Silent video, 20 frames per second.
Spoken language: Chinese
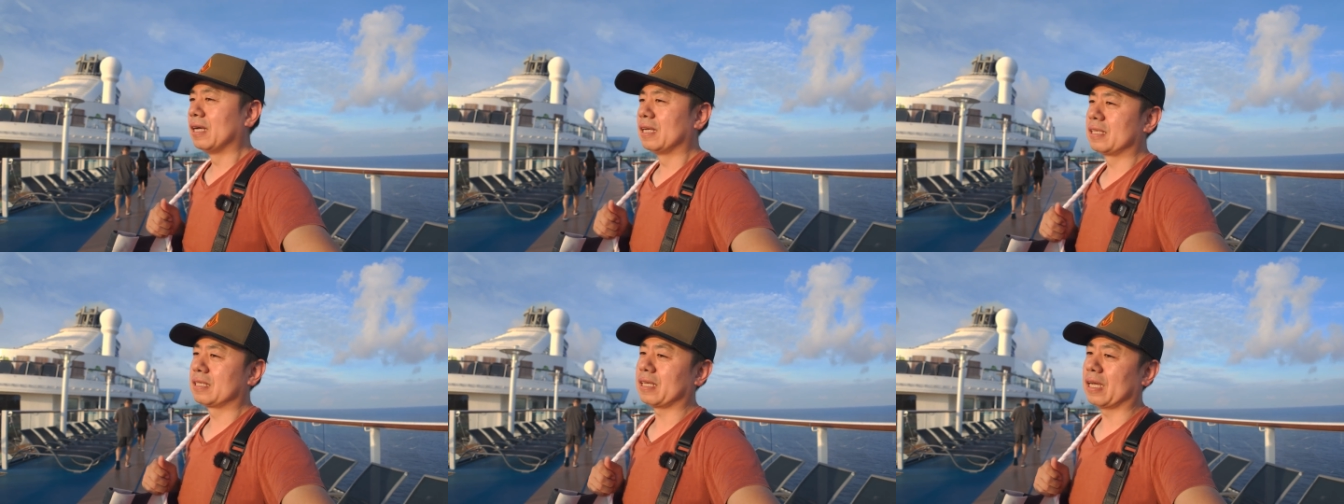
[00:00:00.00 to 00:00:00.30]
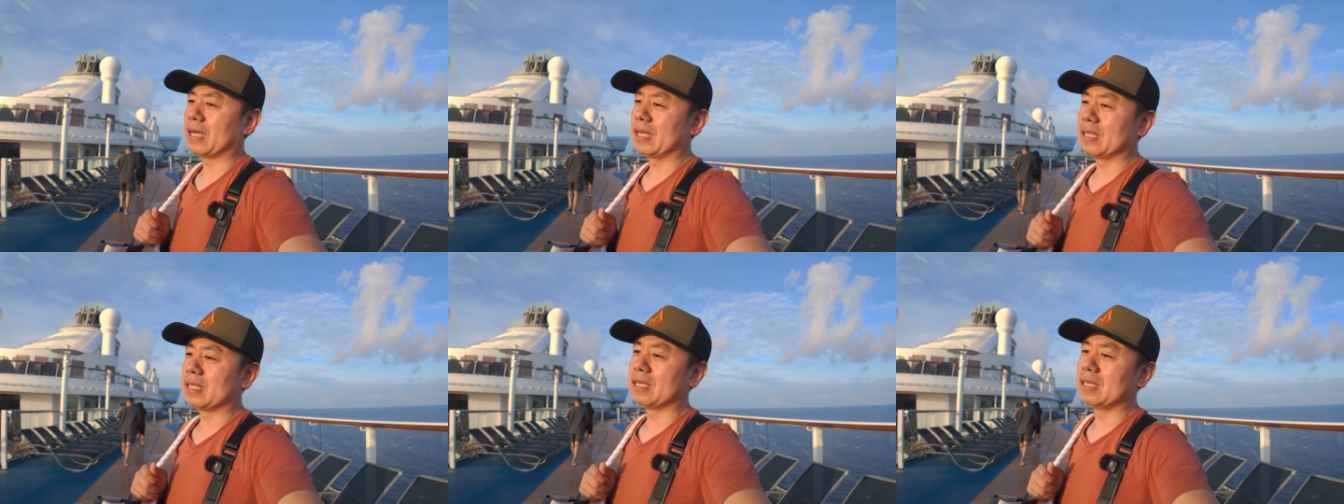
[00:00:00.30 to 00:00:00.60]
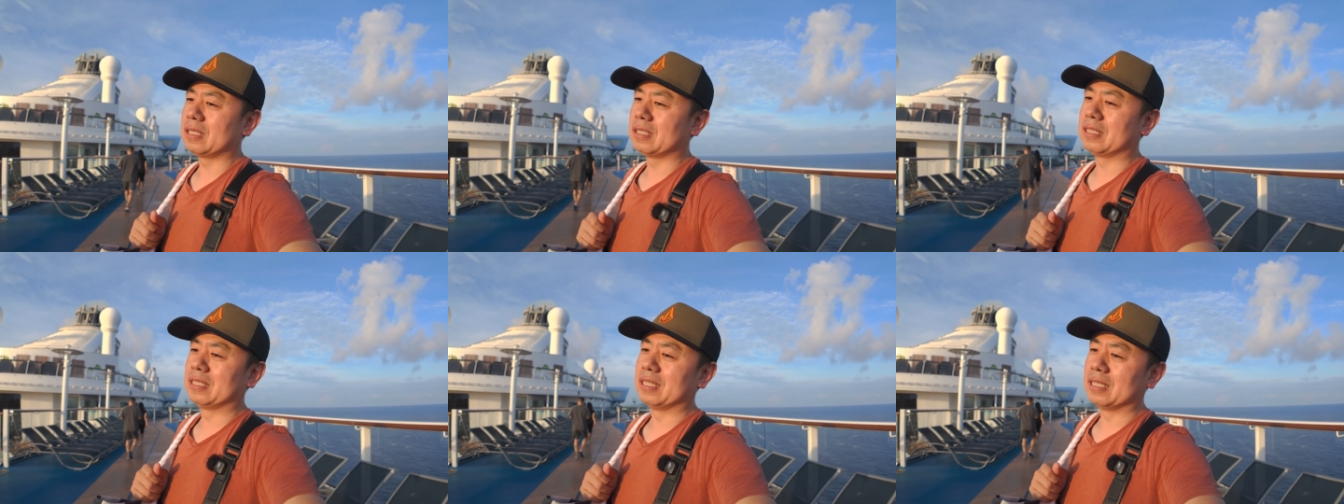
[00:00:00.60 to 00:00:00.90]
在
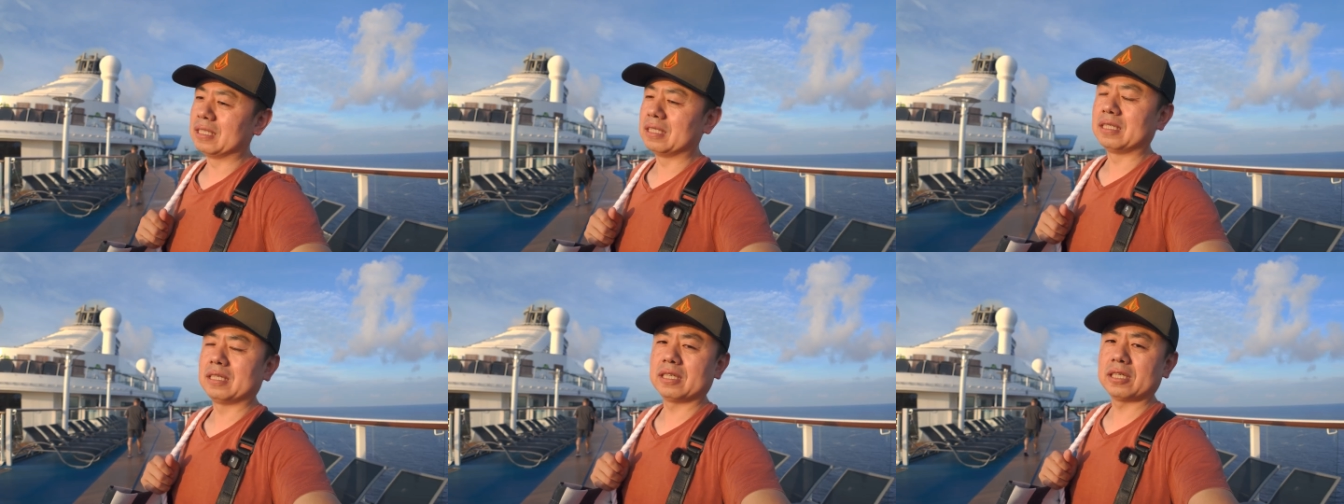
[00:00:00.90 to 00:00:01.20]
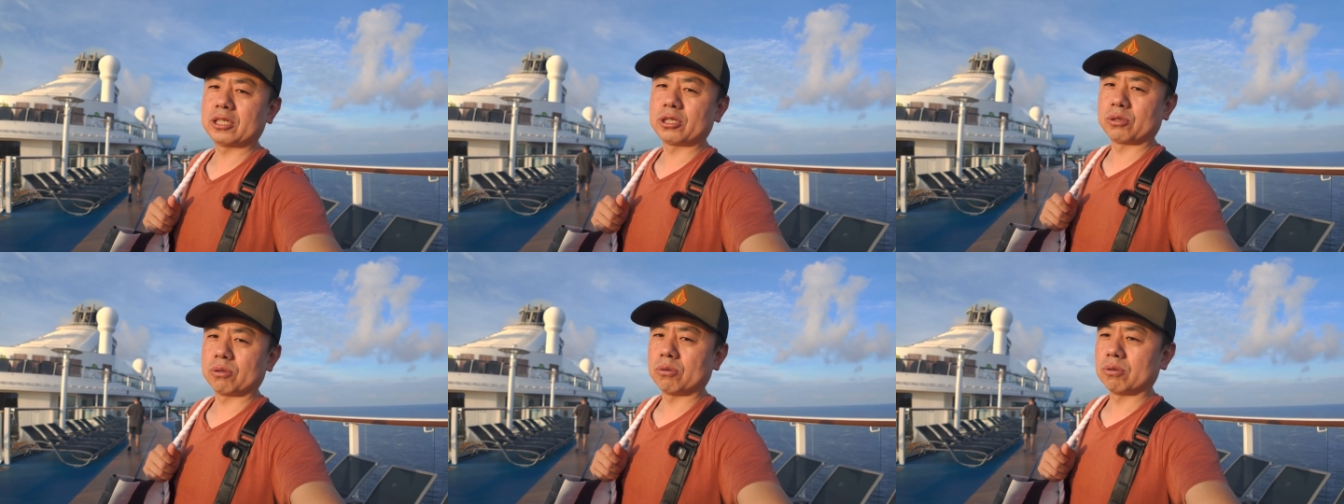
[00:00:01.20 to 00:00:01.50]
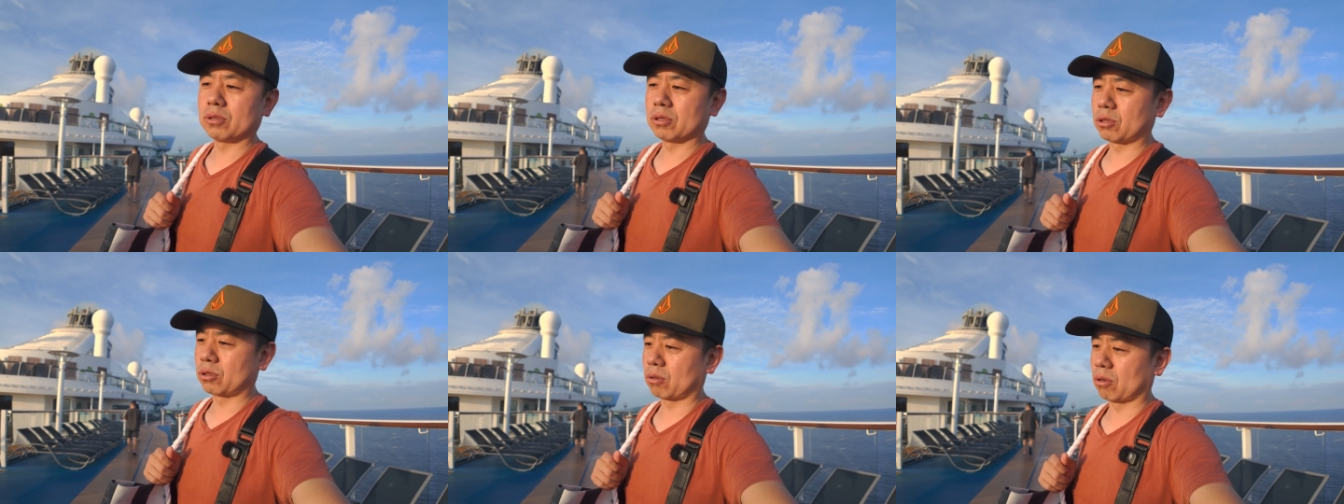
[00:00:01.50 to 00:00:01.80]
你紧急使
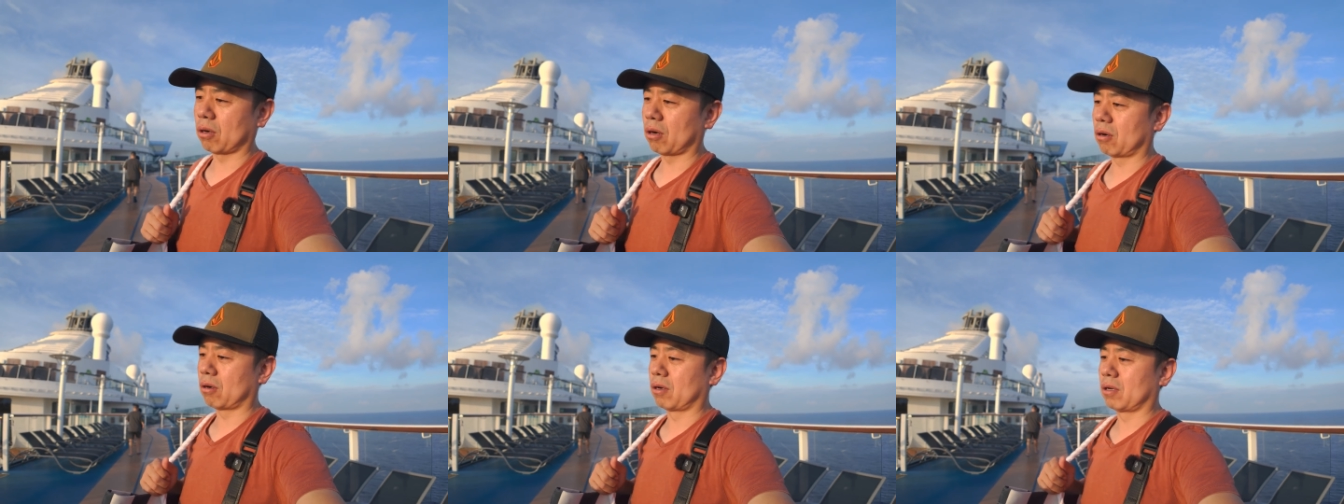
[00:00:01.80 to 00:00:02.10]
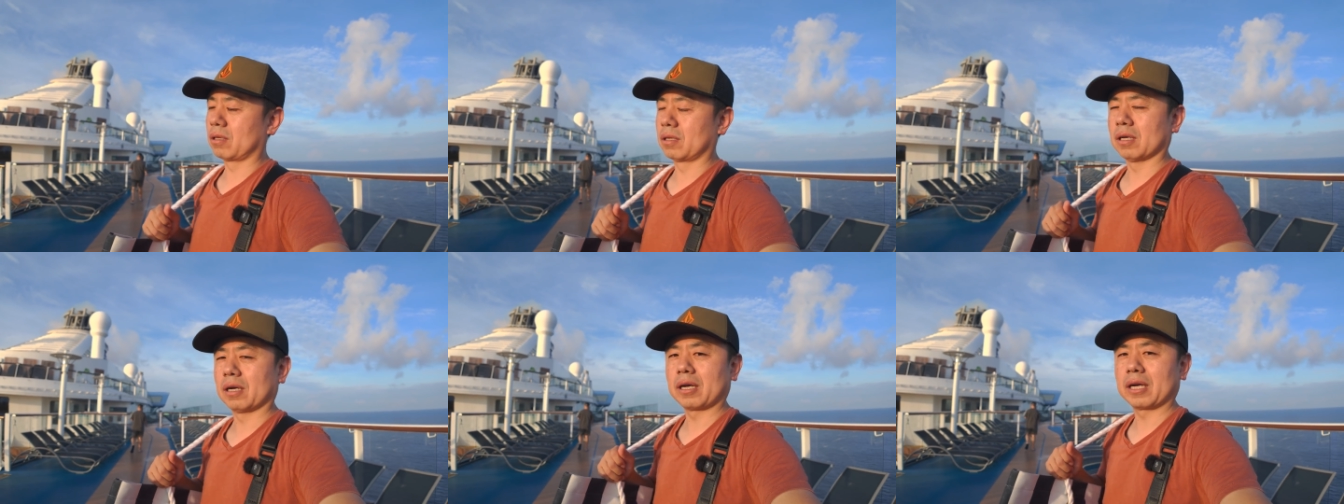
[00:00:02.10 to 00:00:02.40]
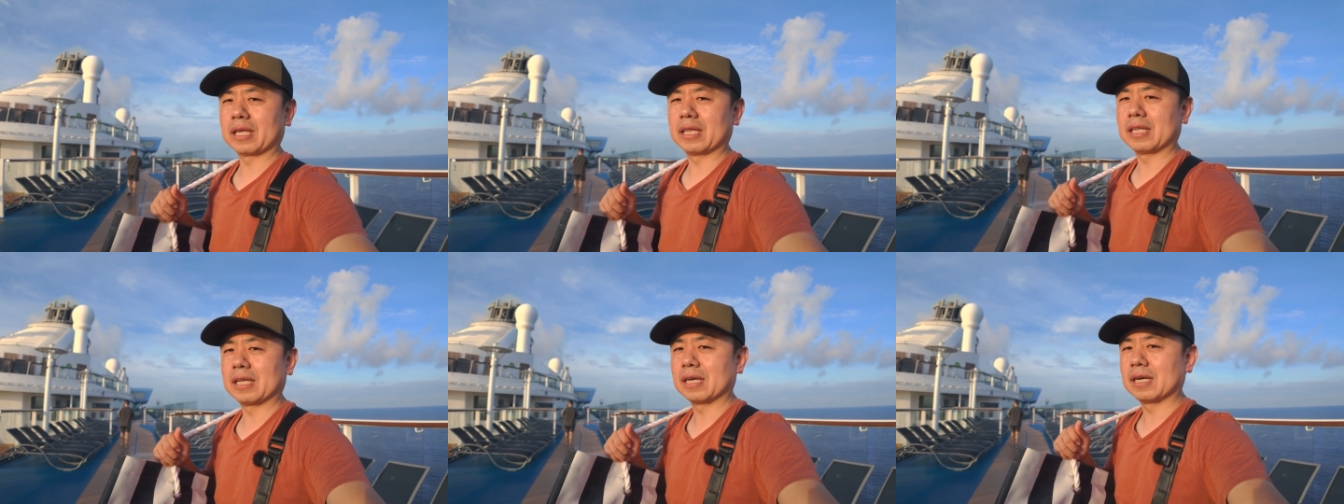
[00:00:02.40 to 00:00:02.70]
用的时候呢，能
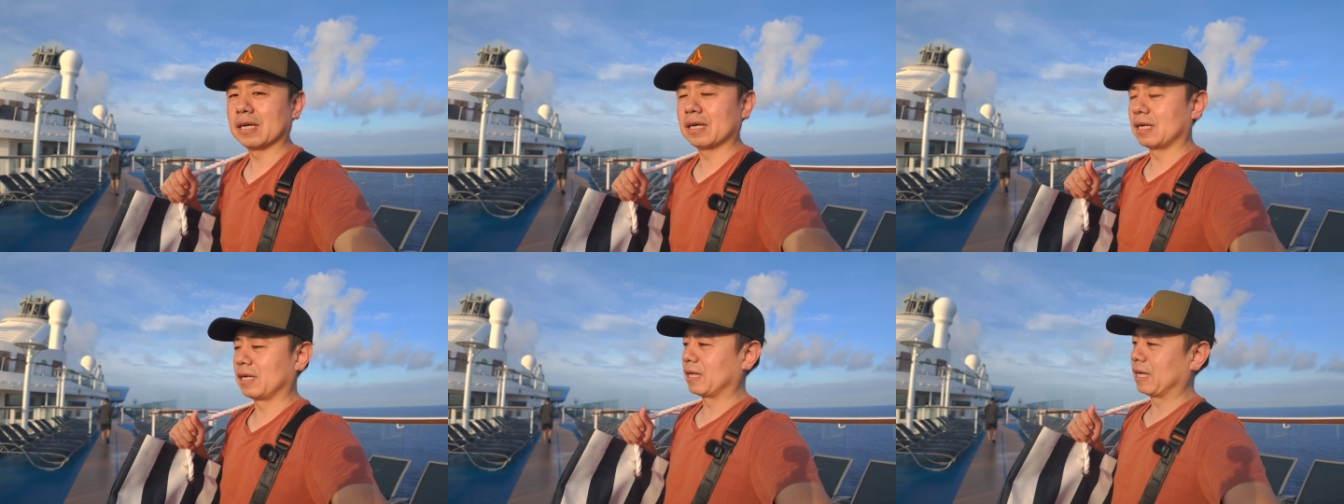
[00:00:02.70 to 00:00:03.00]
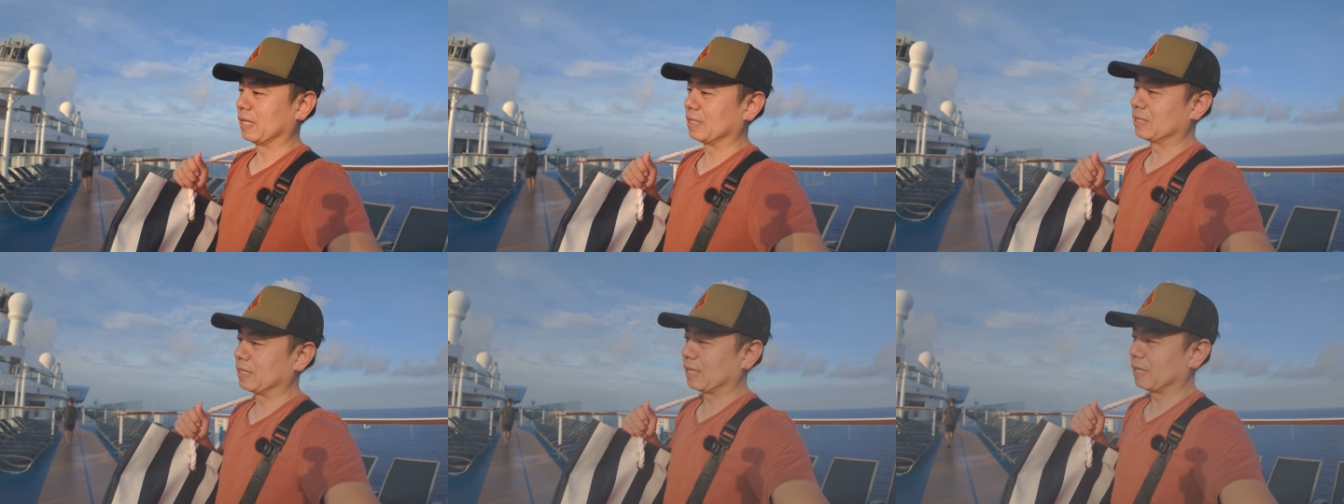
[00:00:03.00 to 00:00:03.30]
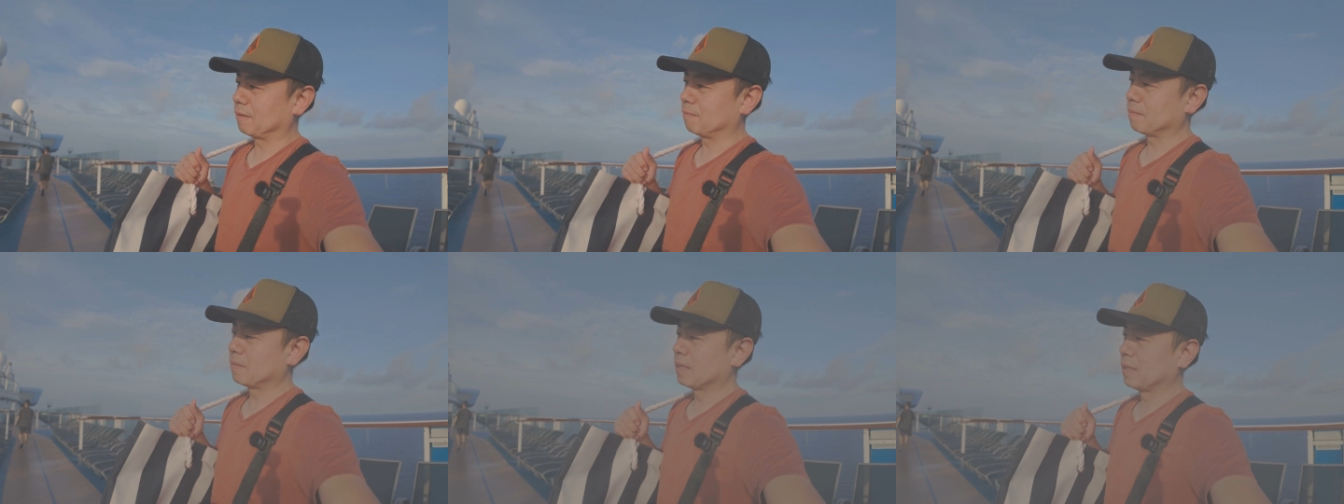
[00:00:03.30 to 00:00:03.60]
给你一个链接。